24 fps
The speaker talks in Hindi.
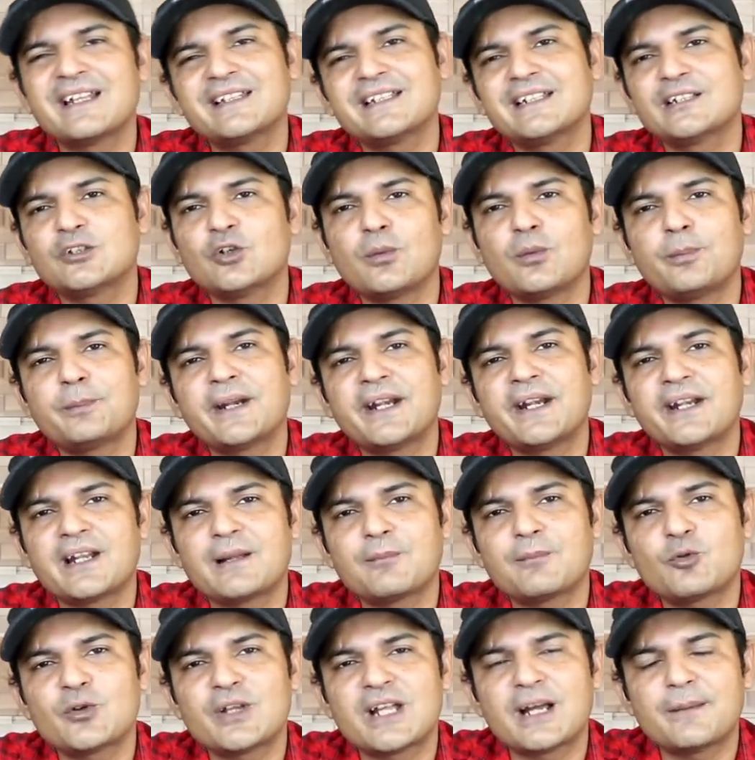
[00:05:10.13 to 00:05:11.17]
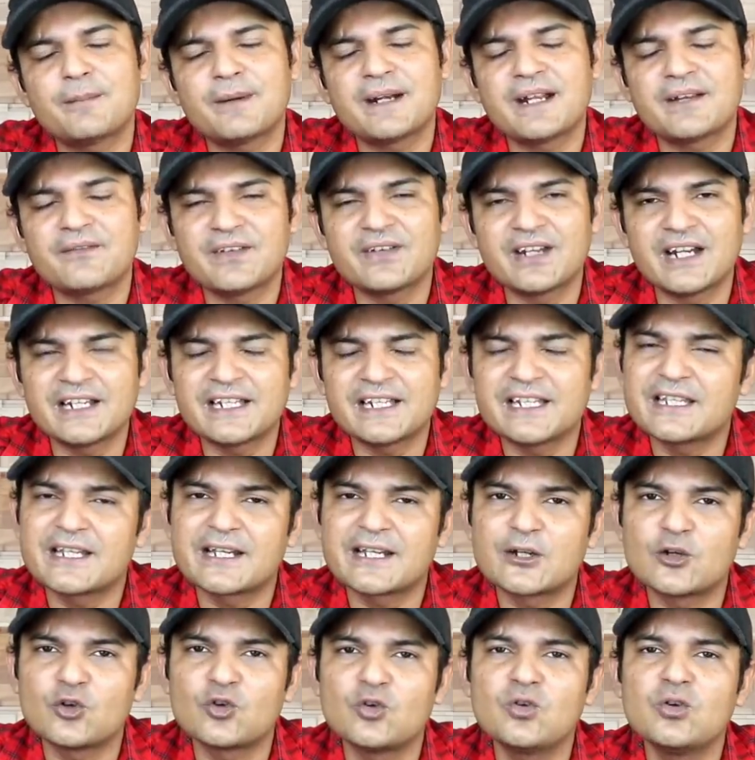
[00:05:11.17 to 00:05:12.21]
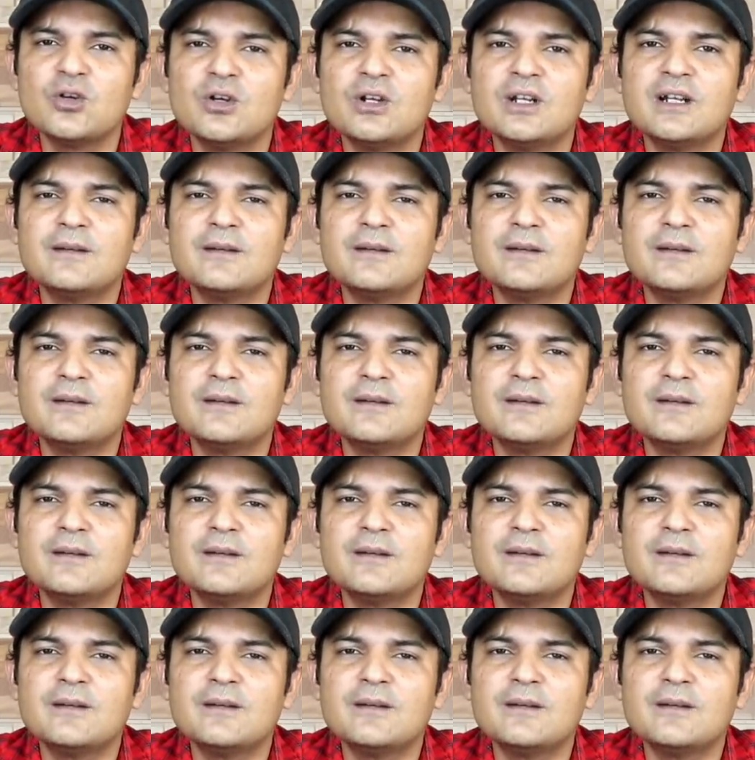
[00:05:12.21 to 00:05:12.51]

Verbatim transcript: आता है तो अपडेट आपको यहाँ पर डेफिनेटली देखने को